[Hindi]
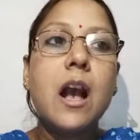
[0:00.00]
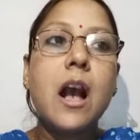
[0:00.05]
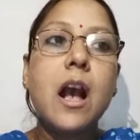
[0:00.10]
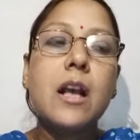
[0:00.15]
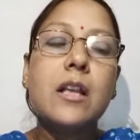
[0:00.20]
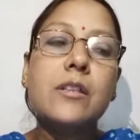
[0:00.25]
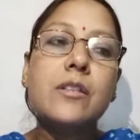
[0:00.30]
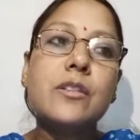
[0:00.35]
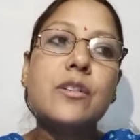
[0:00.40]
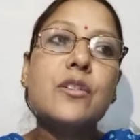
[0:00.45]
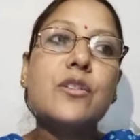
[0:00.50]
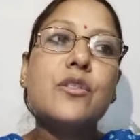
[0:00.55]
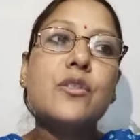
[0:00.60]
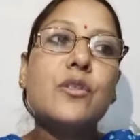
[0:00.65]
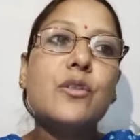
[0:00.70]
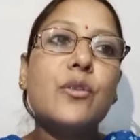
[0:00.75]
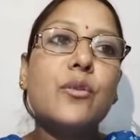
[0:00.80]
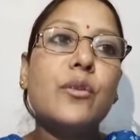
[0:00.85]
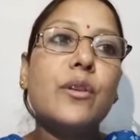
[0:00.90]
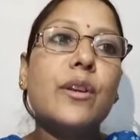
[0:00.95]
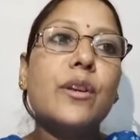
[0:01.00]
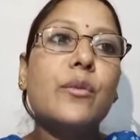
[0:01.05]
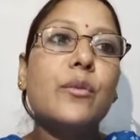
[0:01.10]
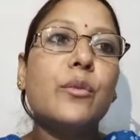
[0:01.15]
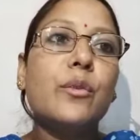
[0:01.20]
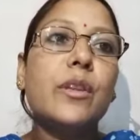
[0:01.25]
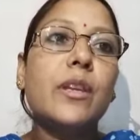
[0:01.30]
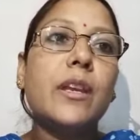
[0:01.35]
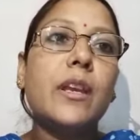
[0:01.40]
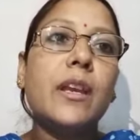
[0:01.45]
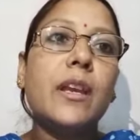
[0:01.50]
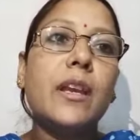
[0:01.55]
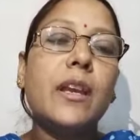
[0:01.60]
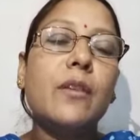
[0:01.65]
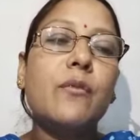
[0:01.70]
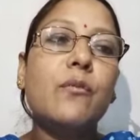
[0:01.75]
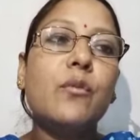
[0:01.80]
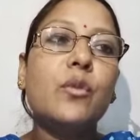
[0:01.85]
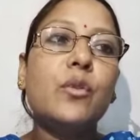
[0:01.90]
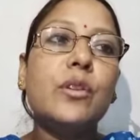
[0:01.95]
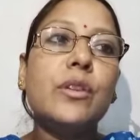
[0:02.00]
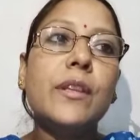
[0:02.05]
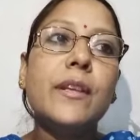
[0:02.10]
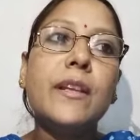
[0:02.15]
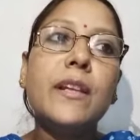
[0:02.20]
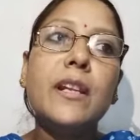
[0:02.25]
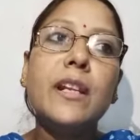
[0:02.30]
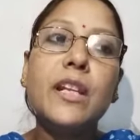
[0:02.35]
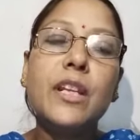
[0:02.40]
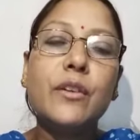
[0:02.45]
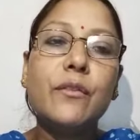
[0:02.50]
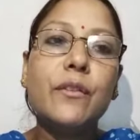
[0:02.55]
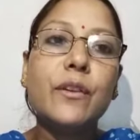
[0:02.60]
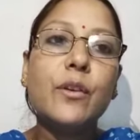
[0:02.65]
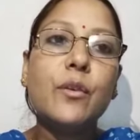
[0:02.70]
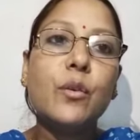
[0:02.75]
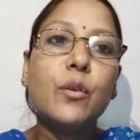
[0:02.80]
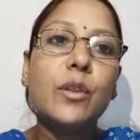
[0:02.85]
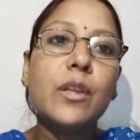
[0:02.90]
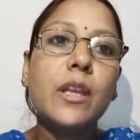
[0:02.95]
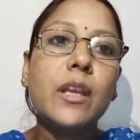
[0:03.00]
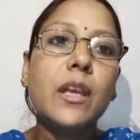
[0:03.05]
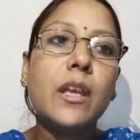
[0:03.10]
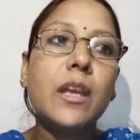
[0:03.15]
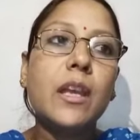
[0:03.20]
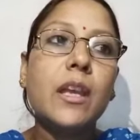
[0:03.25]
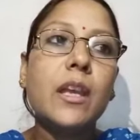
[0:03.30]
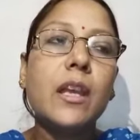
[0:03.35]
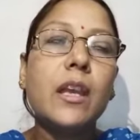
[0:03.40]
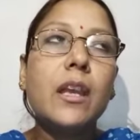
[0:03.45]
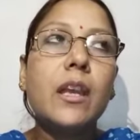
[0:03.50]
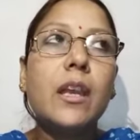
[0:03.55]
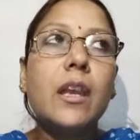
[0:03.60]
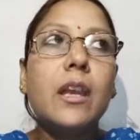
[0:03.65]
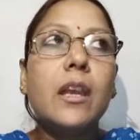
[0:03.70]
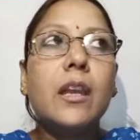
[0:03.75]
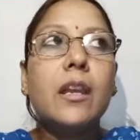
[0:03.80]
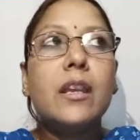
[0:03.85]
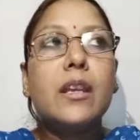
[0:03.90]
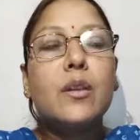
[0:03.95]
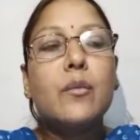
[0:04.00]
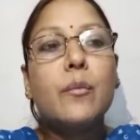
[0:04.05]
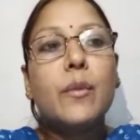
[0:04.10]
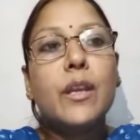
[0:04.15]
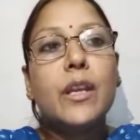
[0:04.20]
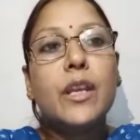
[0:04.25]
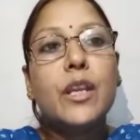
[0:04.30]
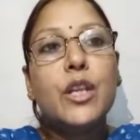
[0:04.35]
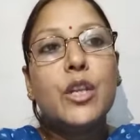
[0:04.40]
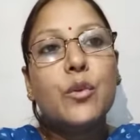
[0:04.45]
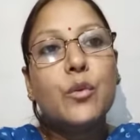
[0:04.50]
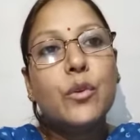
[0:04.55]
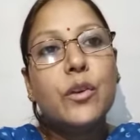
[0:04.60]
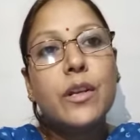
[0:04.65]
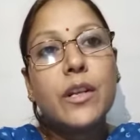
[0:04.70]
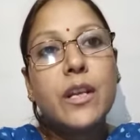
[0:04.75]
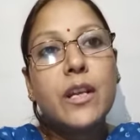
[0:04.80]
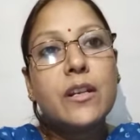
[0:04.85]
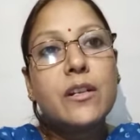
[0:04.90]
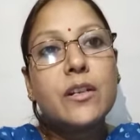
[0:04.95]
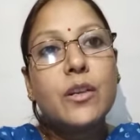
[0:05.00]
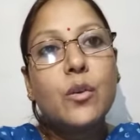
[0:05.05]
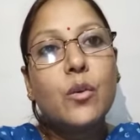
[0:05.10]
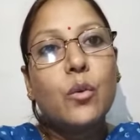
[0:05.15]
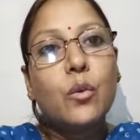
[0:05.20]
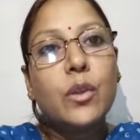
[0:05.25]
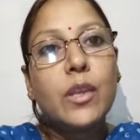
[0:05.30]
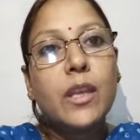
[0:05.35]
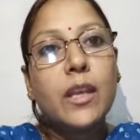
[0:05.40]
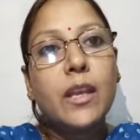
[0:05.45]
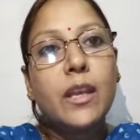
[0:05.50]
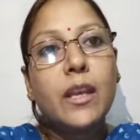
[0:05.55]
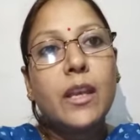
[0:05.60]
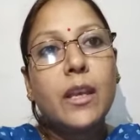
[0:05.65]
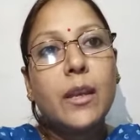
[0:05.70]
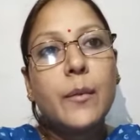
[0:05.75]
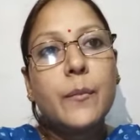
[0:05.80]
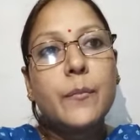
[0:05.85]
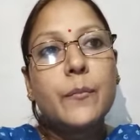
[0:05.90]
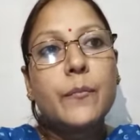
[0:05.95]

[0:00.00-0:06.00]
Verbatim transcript: आजकल जो टोनर होते हैं वो थिन लिक्विड होते हैं इनमें न्यूट्रिएंट होते हैं